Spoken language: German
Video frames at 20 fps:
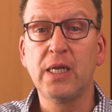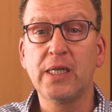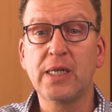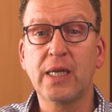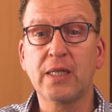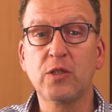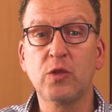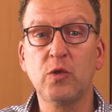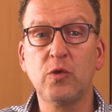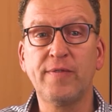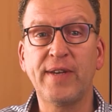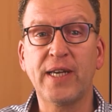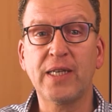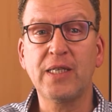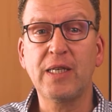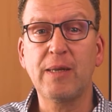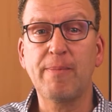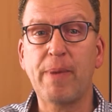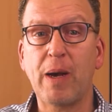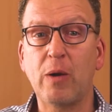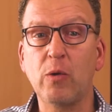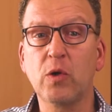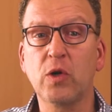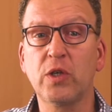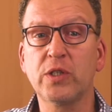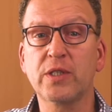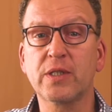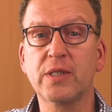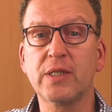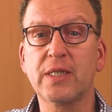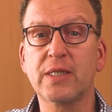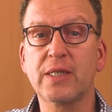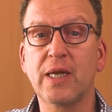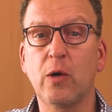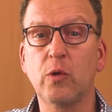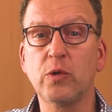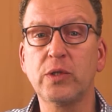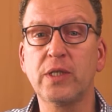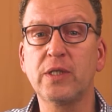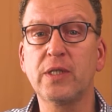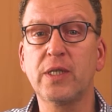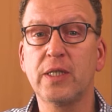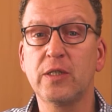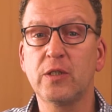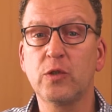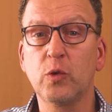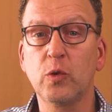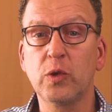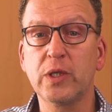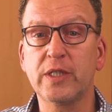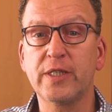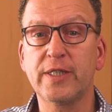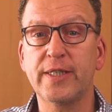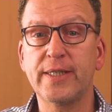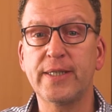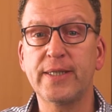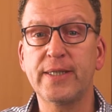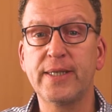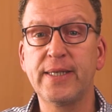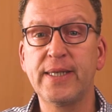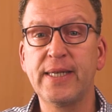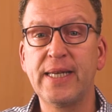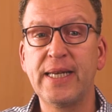Dazu werden die Baukosten des Hauses hinzugezählt.